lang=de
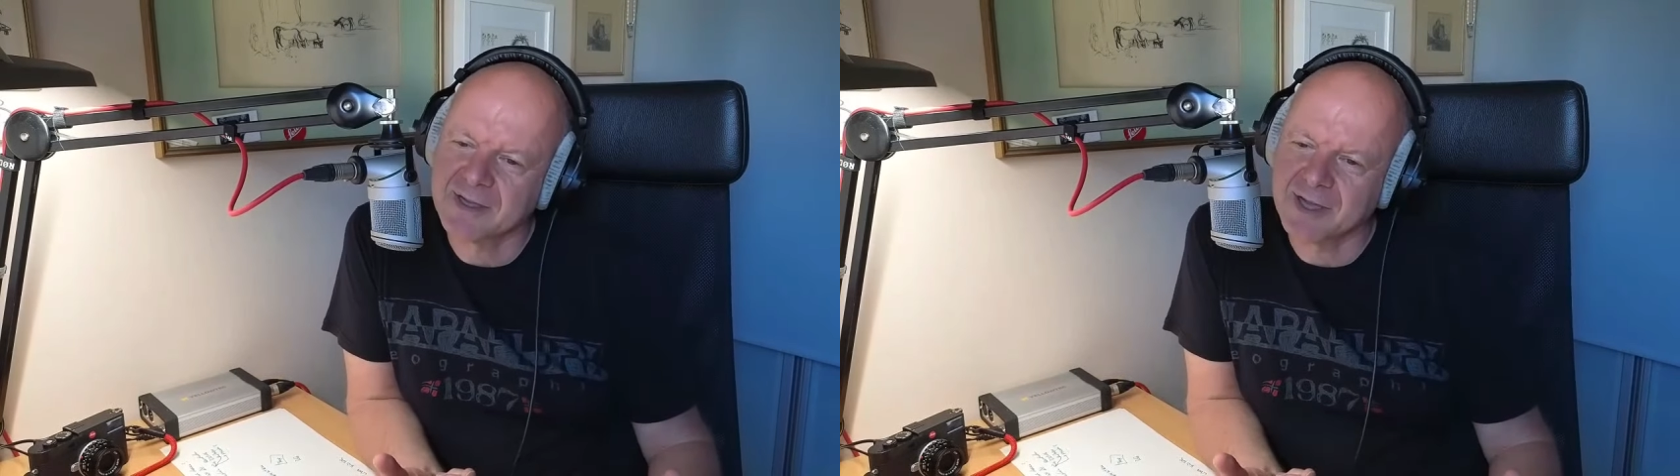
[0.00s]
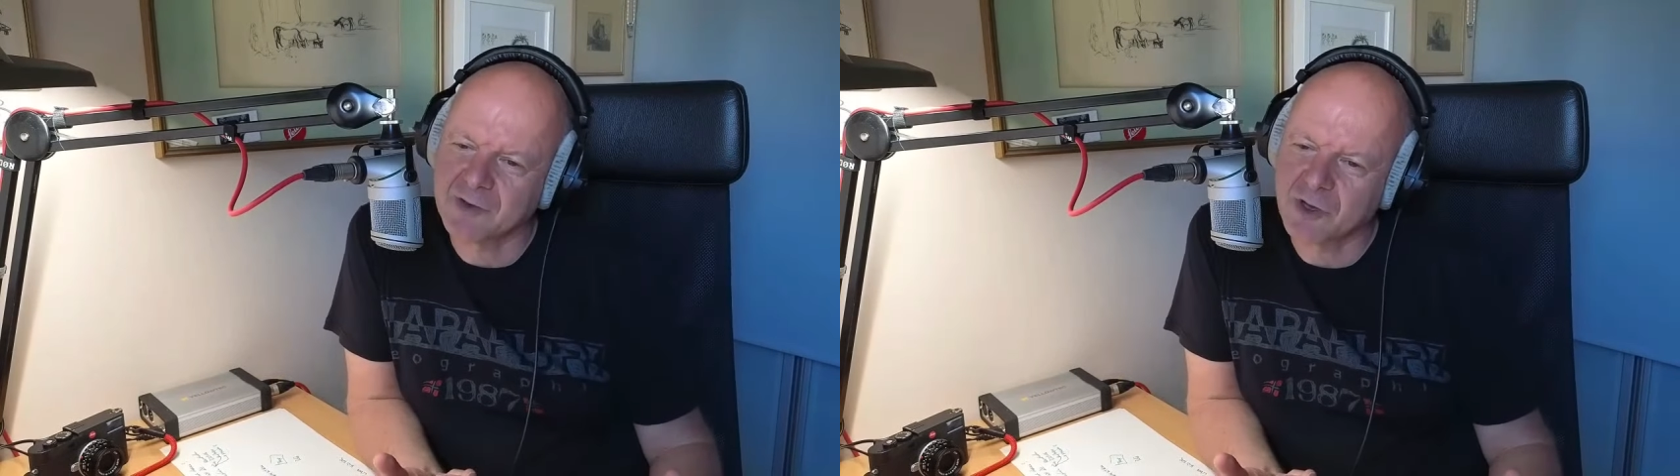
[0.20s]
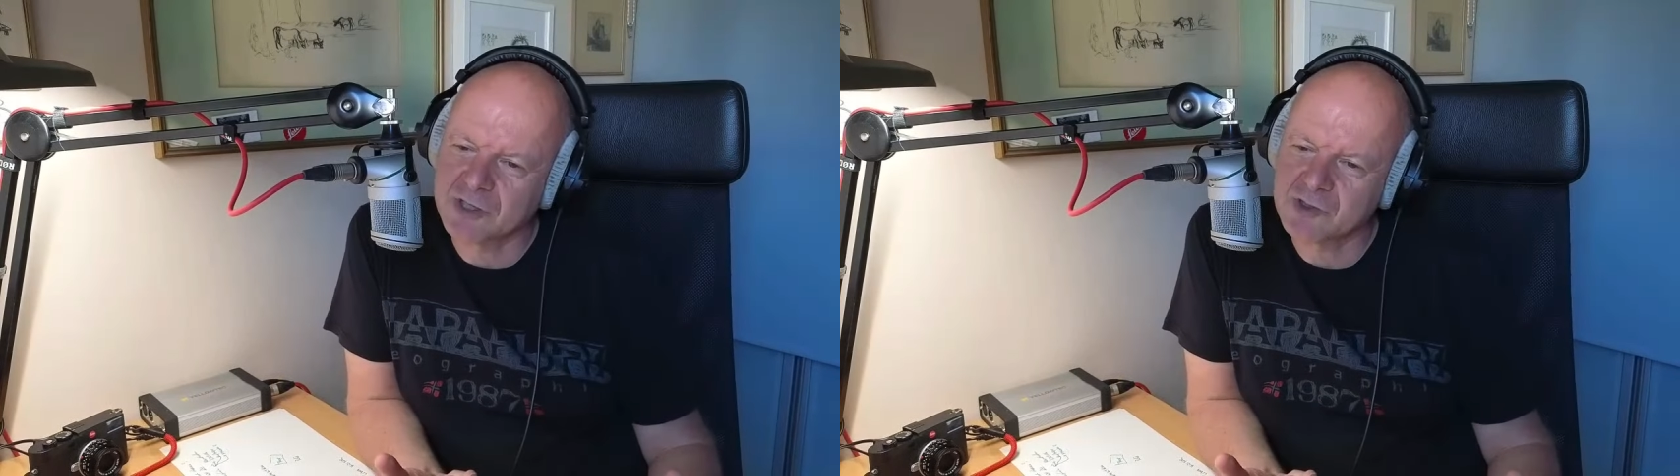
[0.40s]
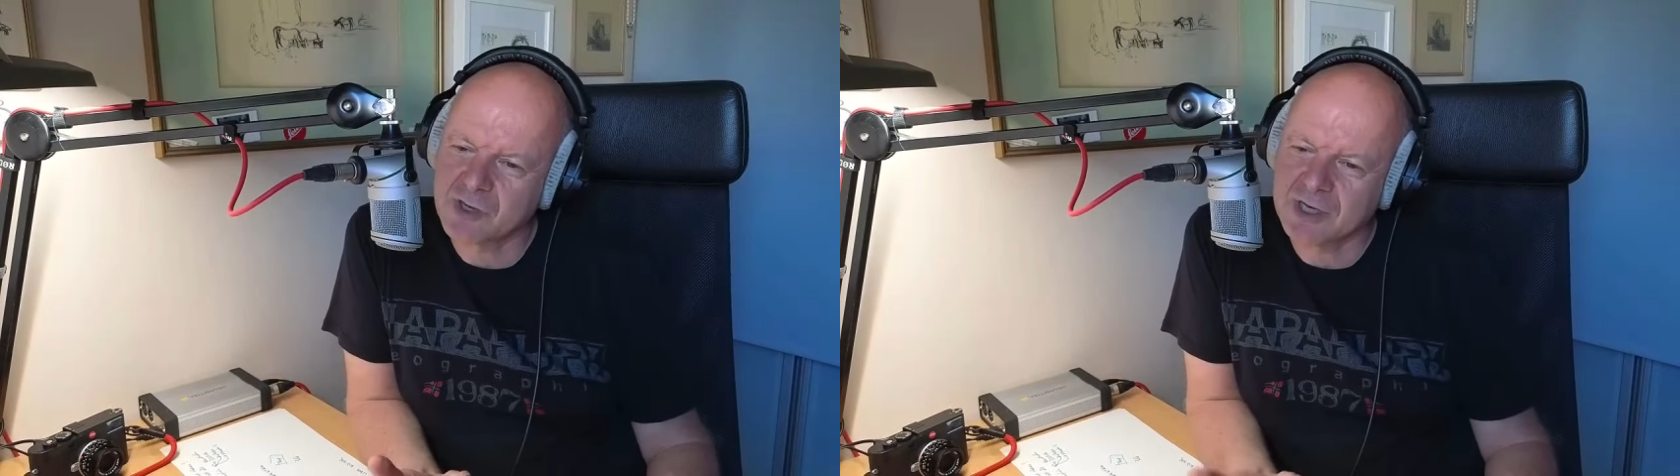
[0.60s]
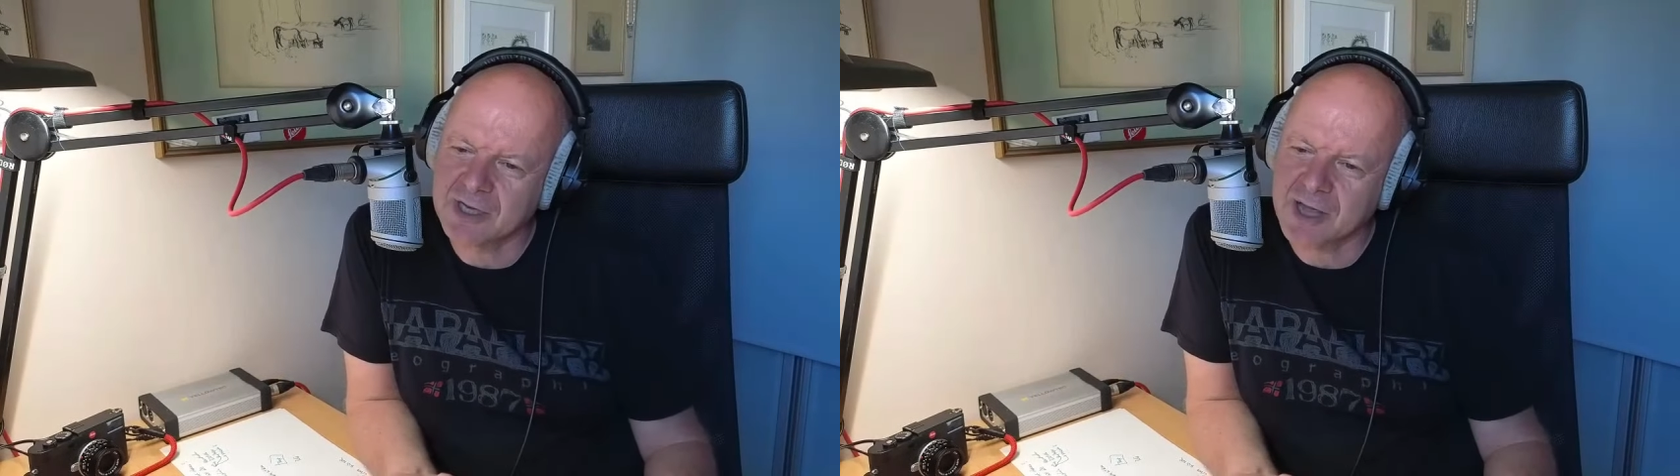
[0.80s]
Ja, du könntest
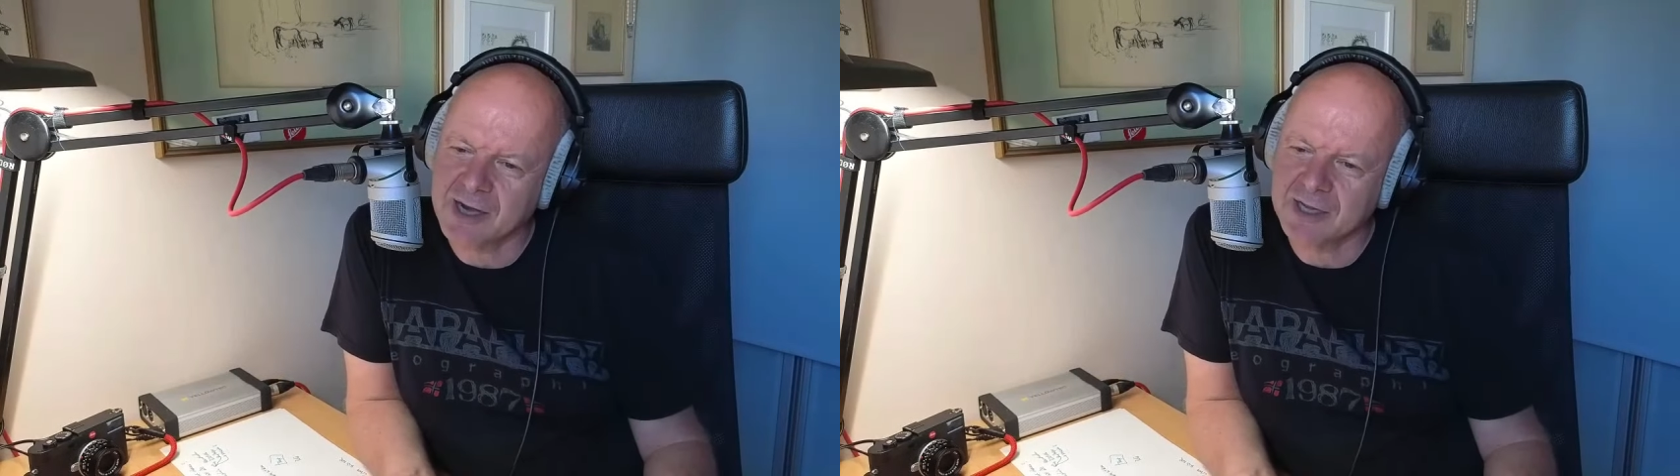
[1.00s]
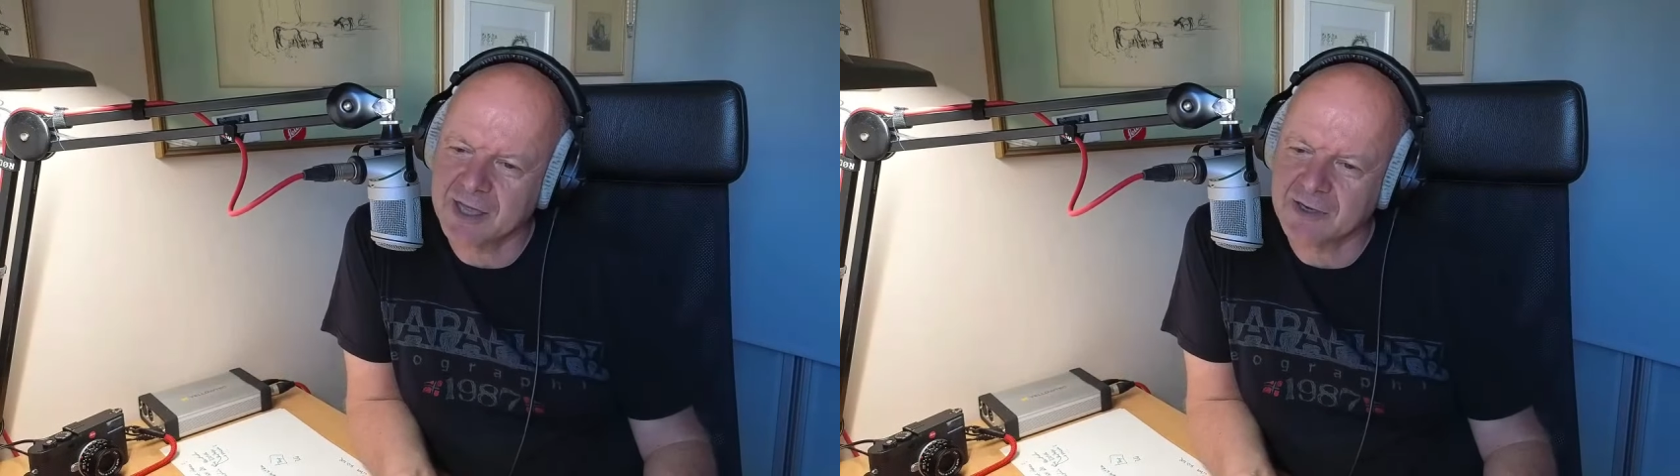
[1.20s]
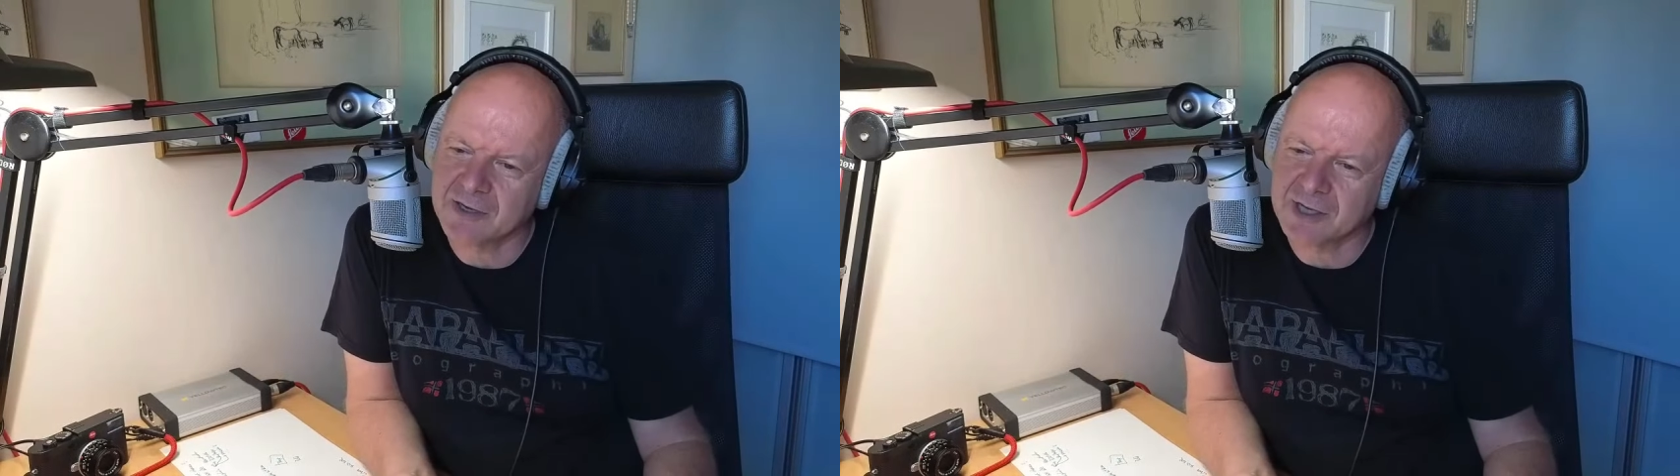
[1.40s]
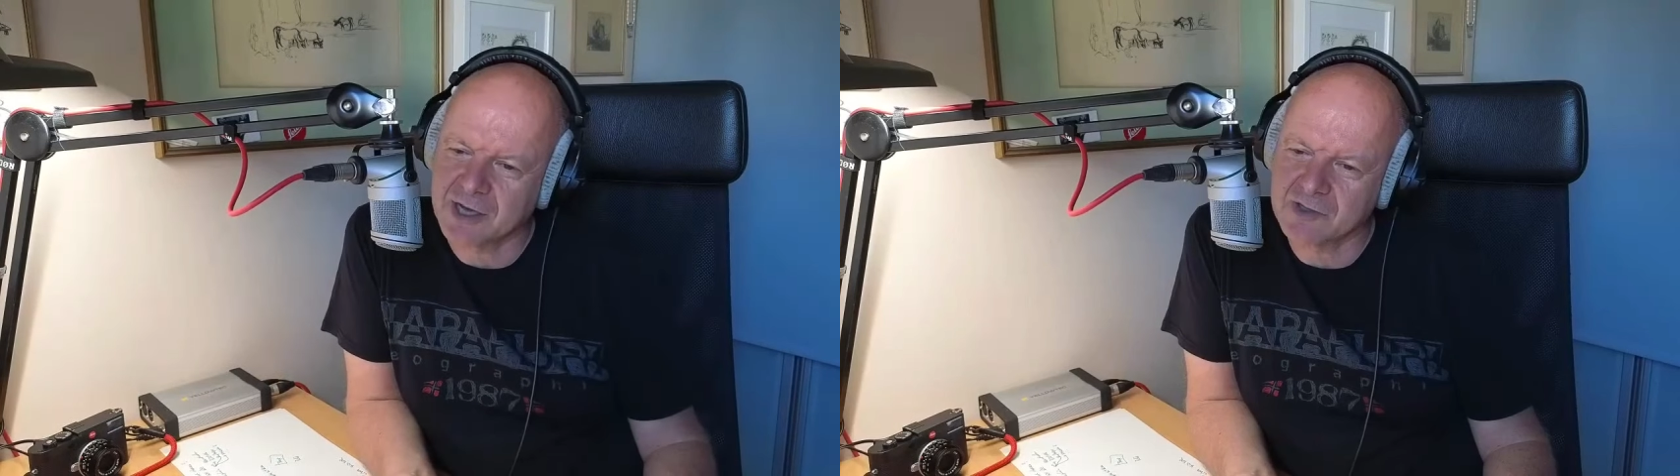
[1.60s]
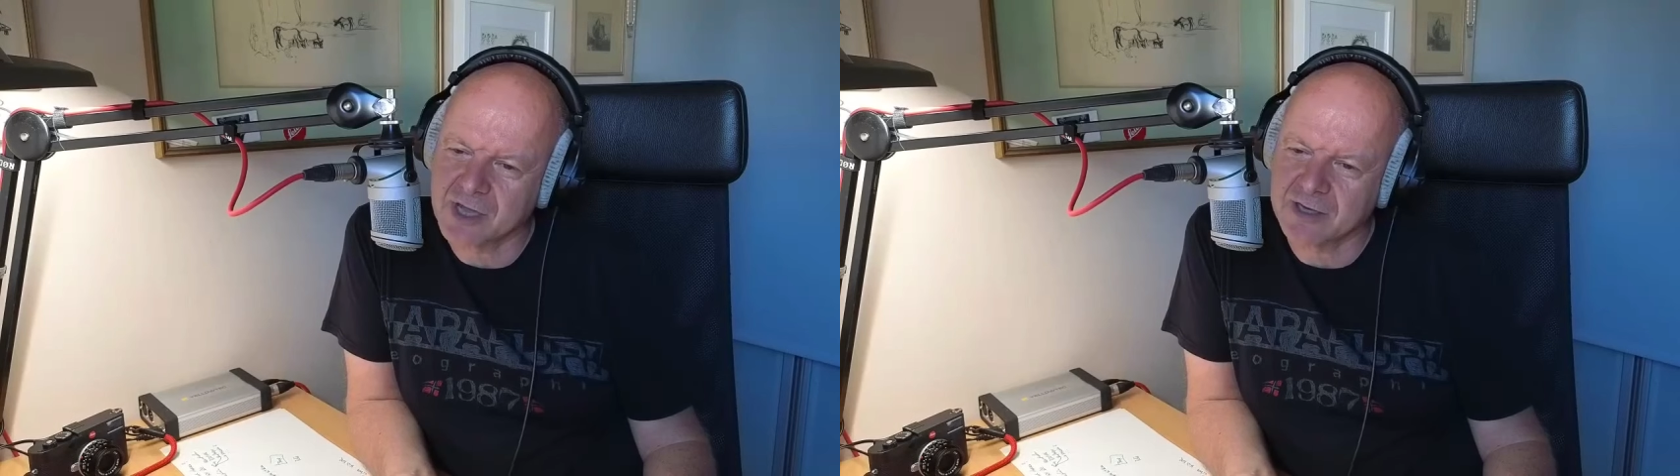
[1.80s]
doch an die, an die Canon
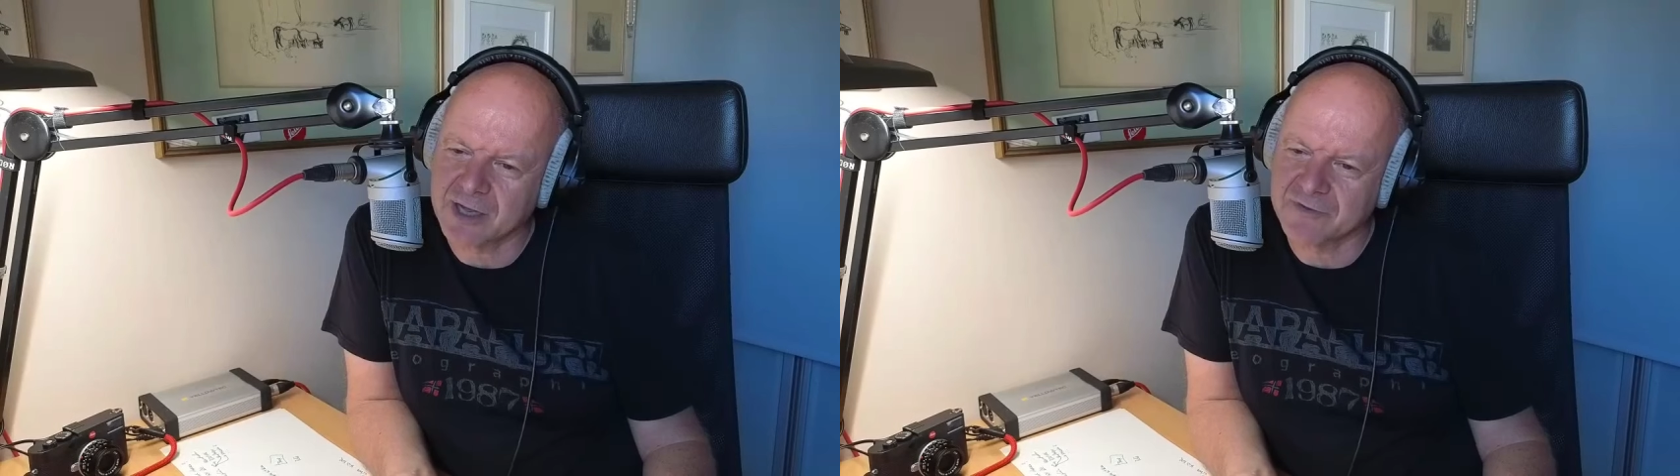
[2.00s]
genauso ein,